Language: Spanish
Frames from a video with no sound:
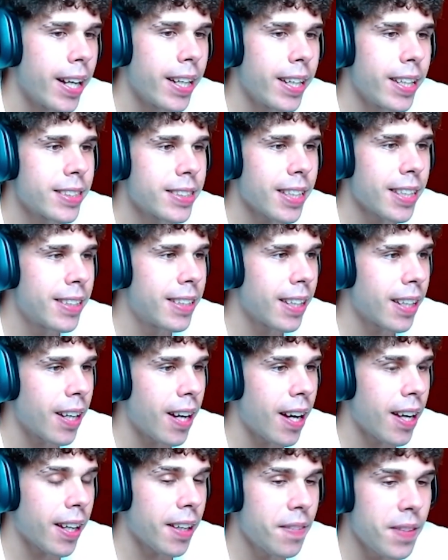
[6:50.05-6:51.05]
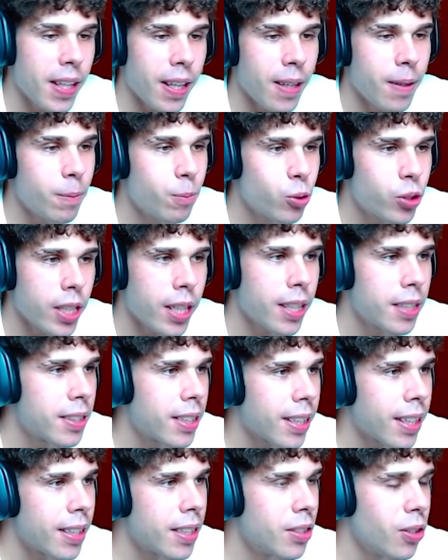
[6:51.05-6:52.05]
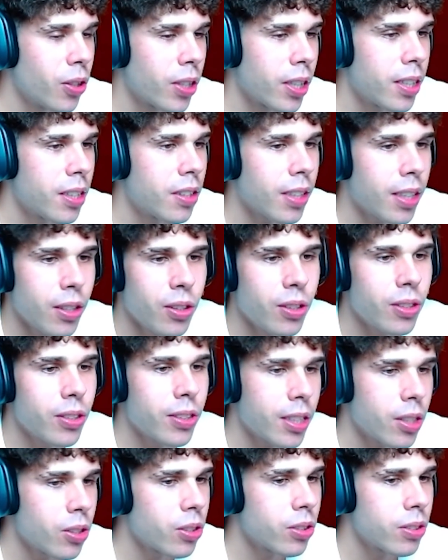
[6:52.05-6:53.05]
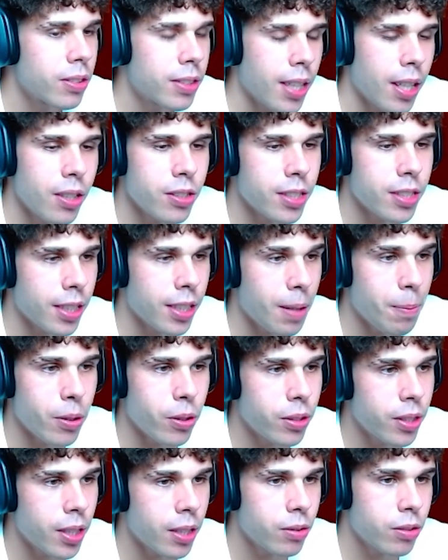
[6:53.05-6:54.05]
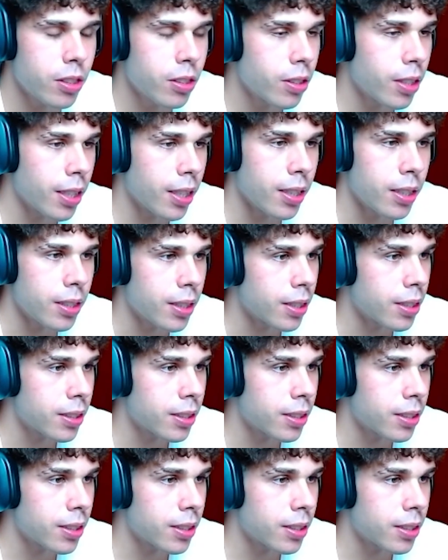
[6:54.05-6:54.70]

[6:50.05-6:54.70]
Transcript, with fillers: Es gente, hay gente que, mucha gente que no, que dice que no, que no, tal, no sé qué, pero ya os digo que,